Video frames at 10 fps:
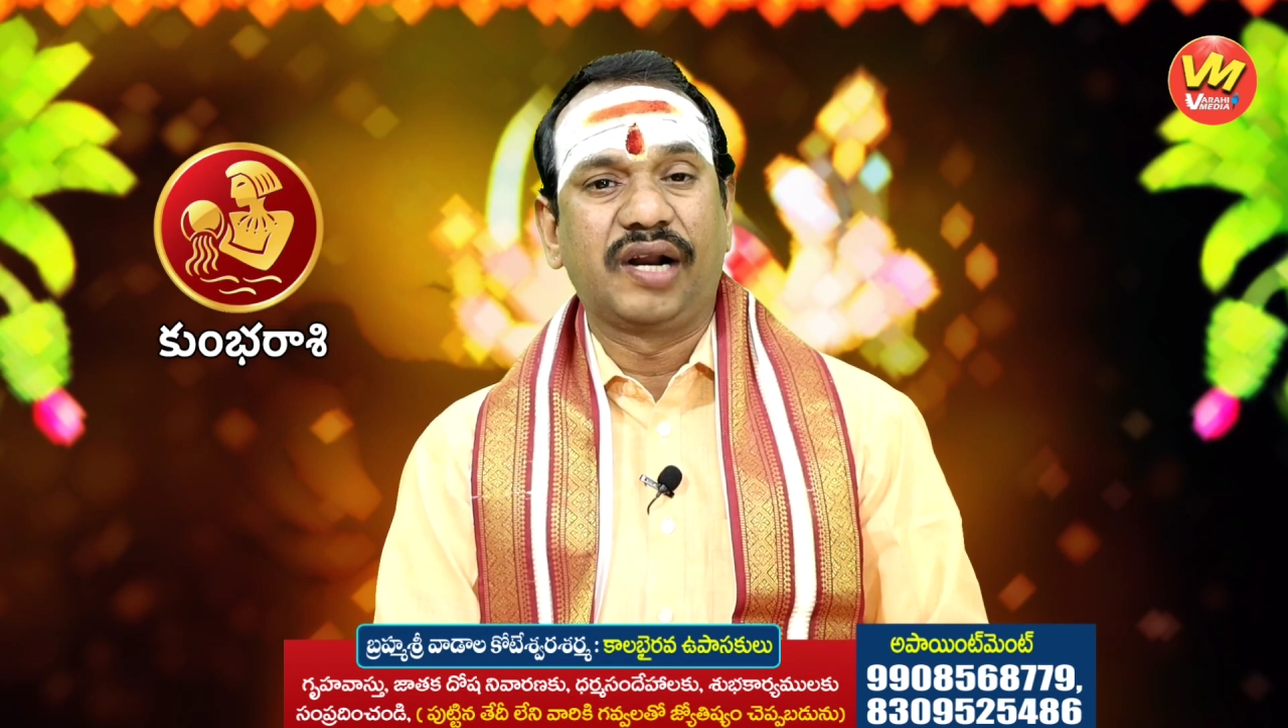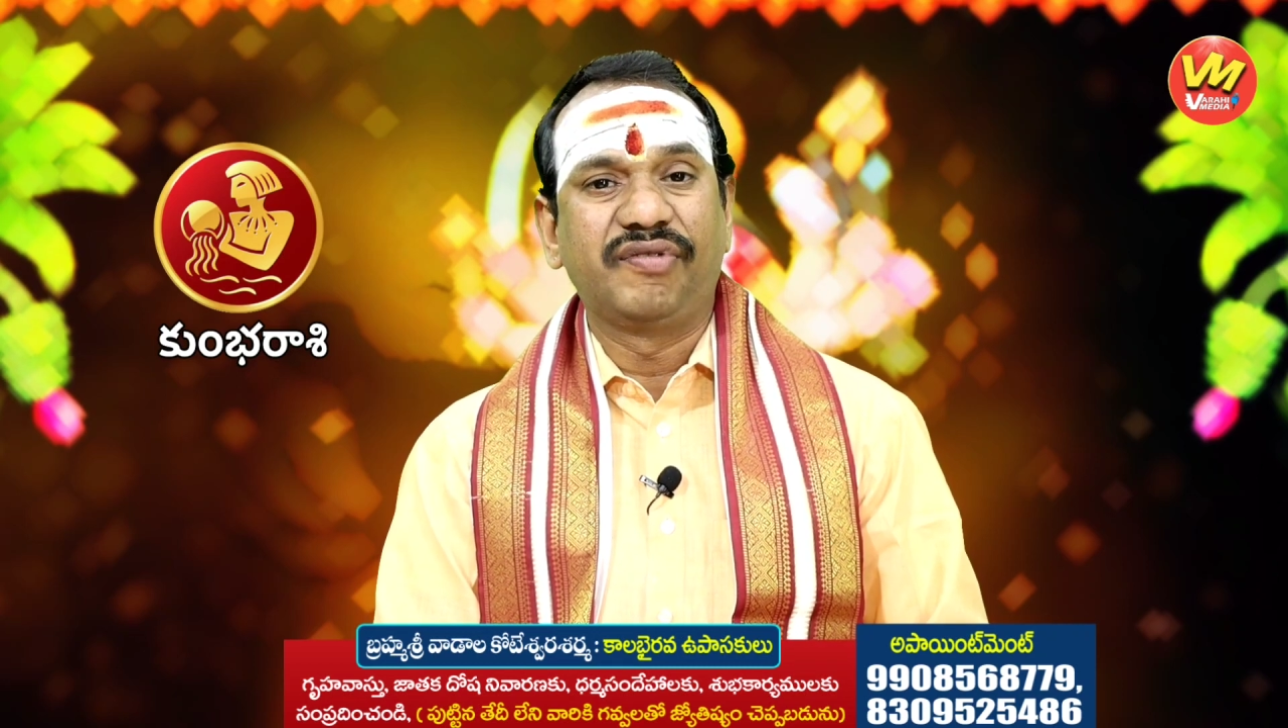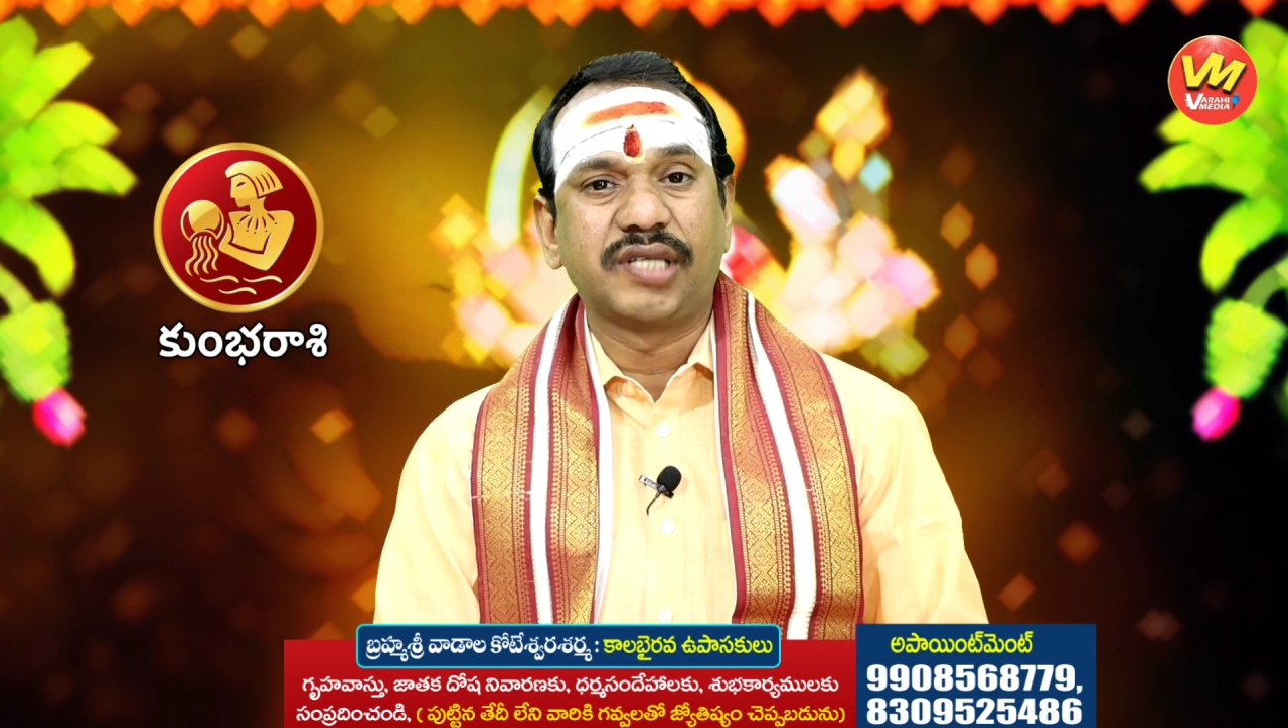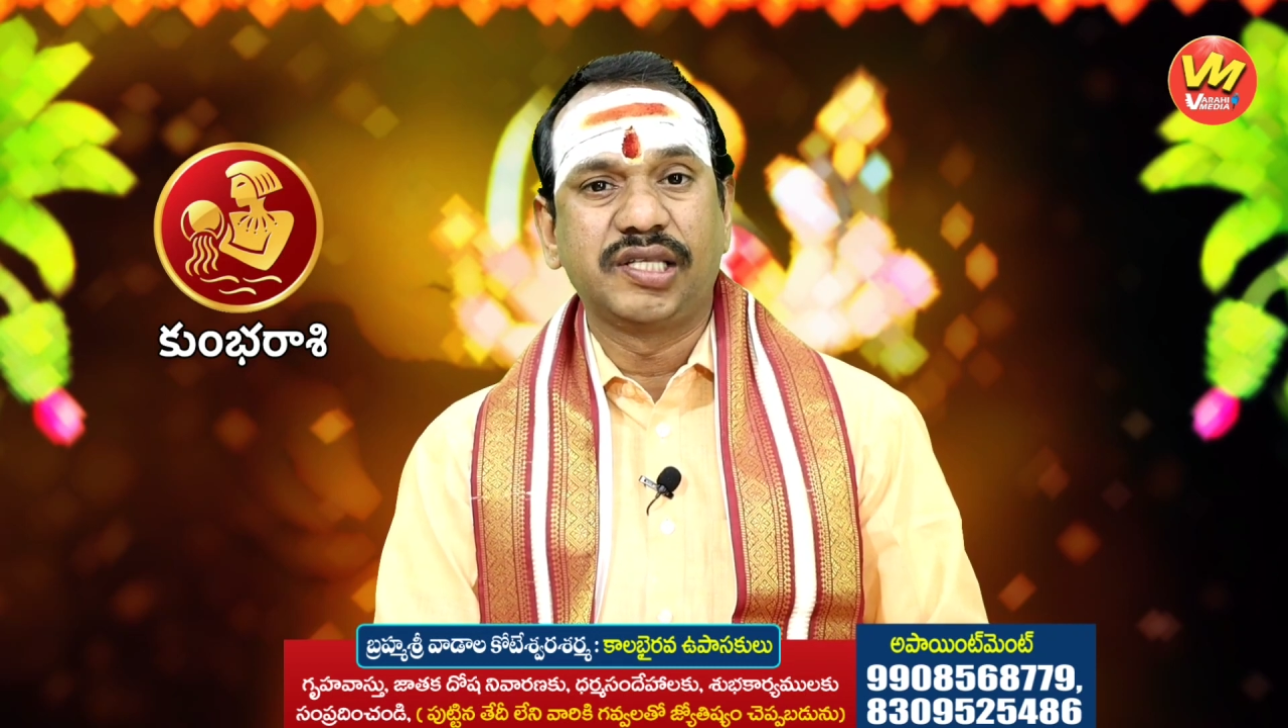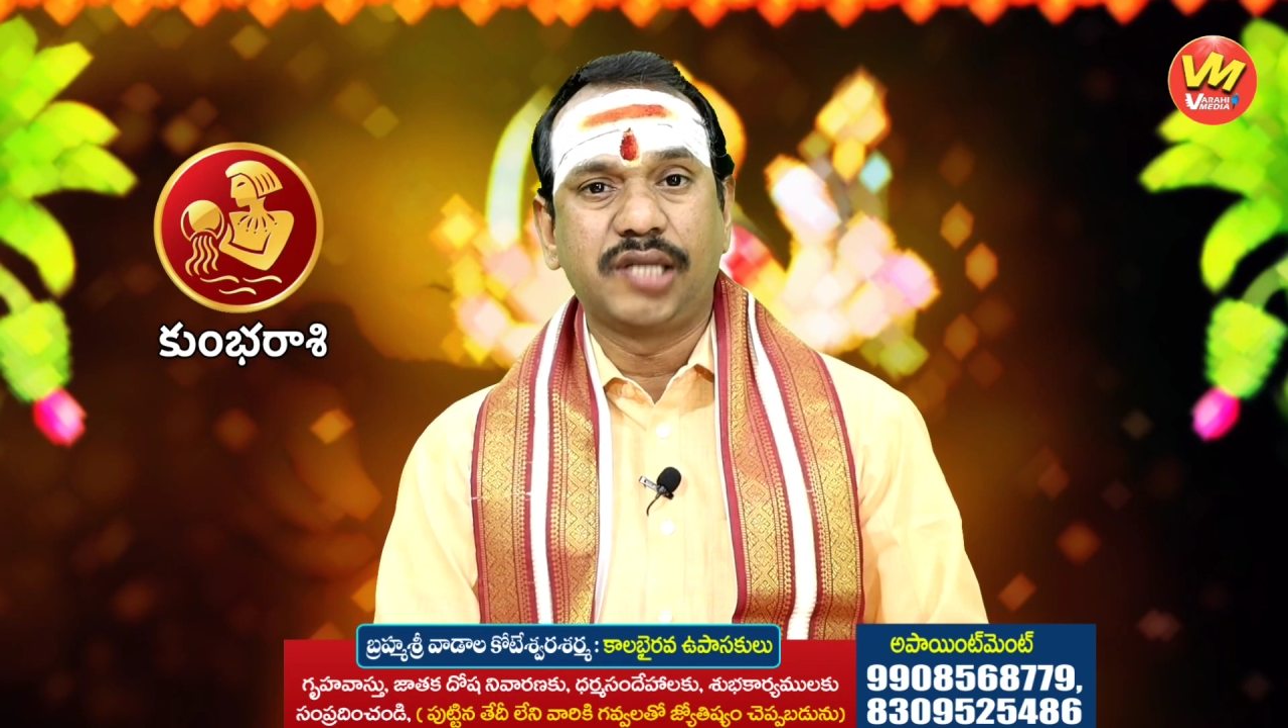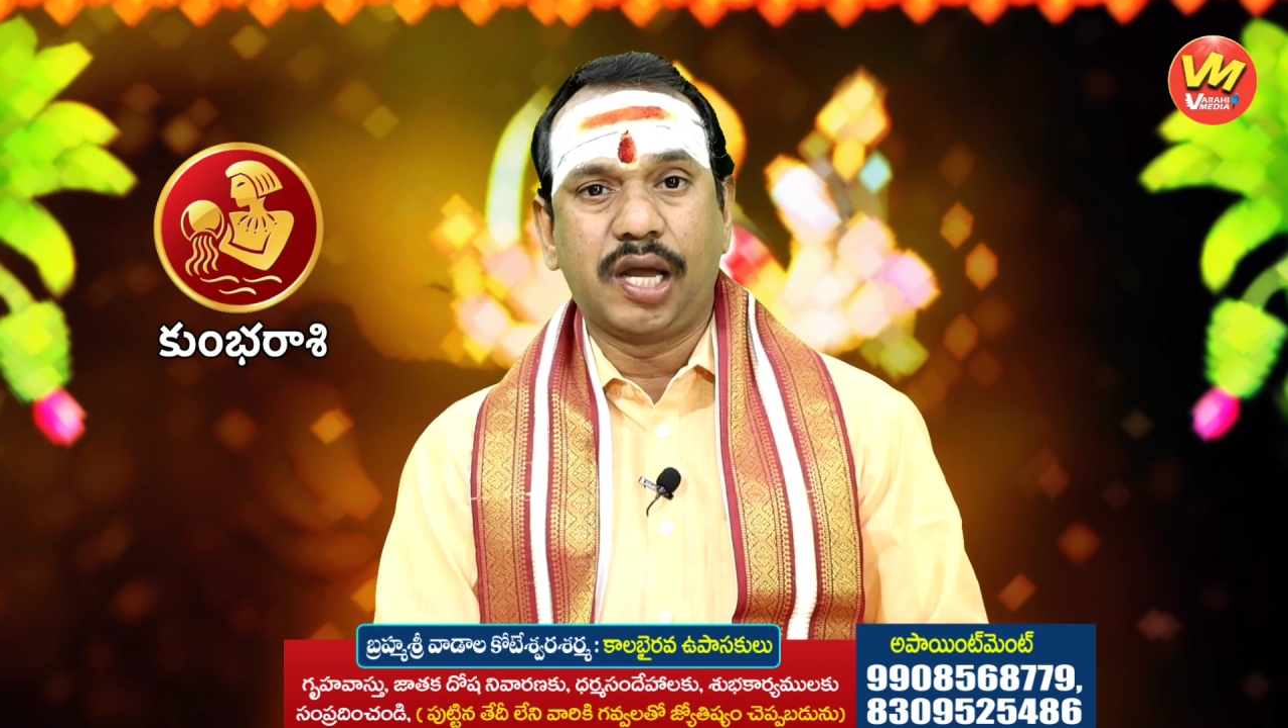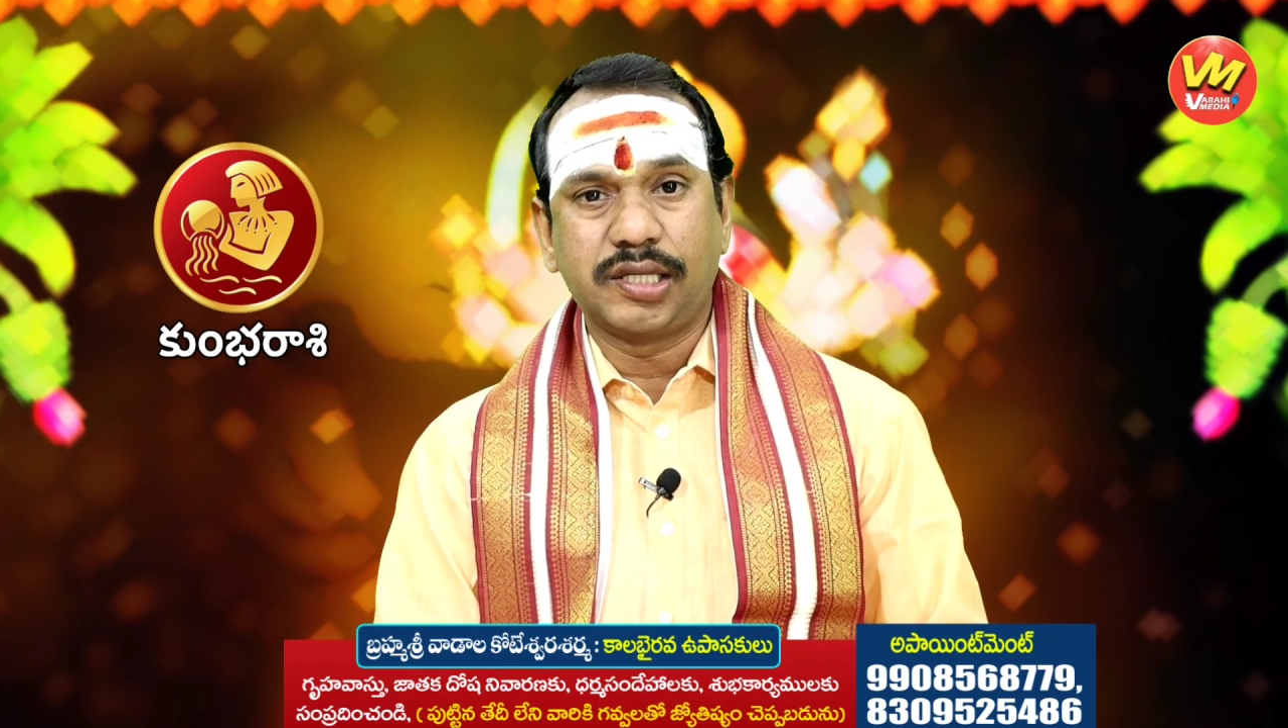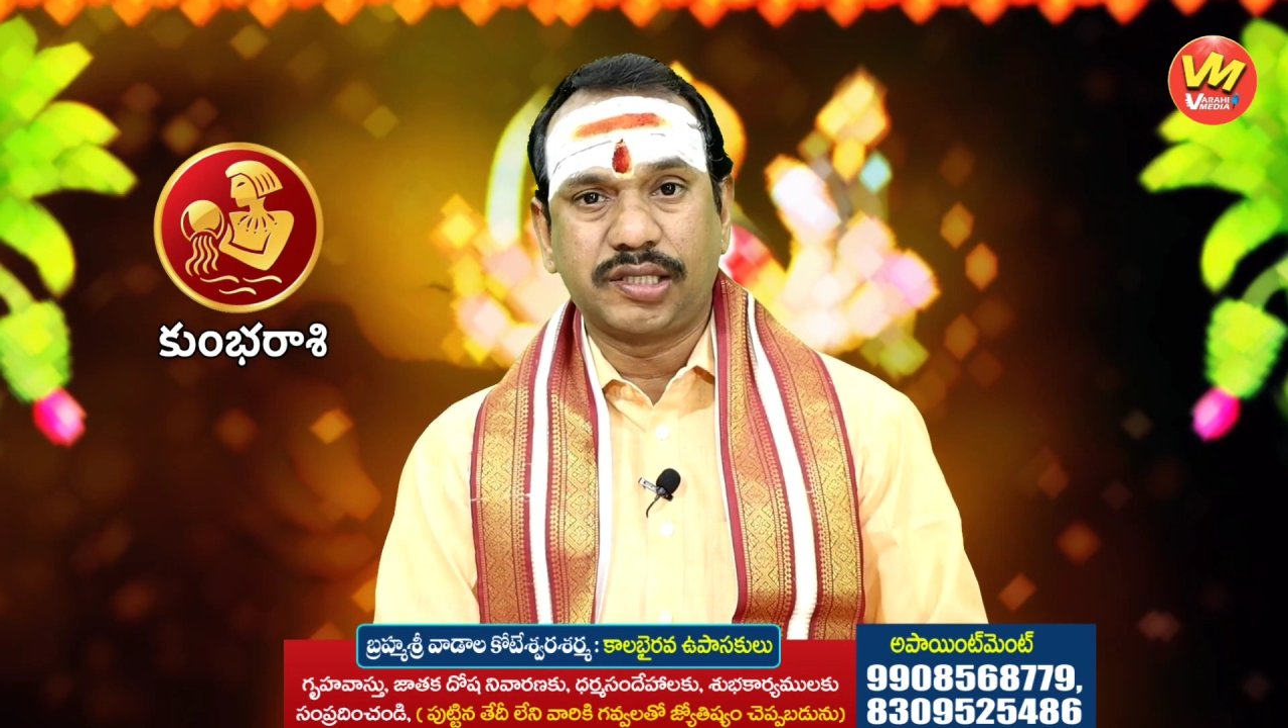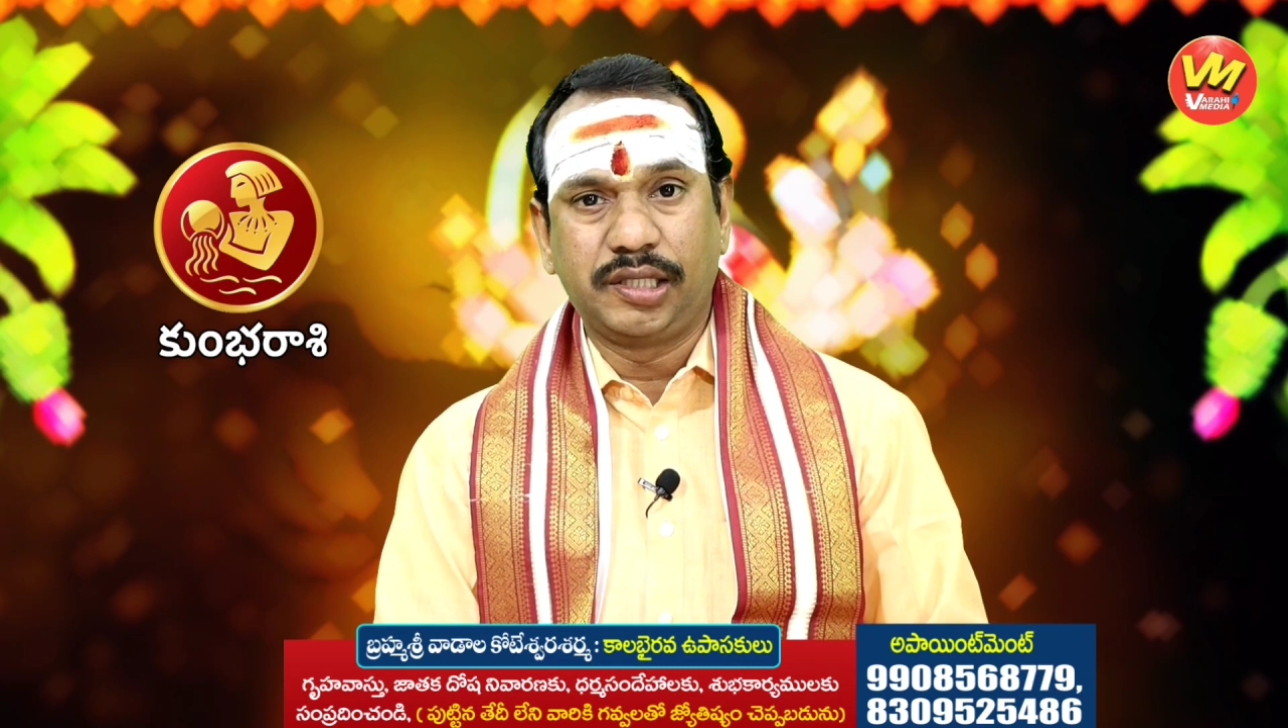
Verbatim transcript: రవి సంచార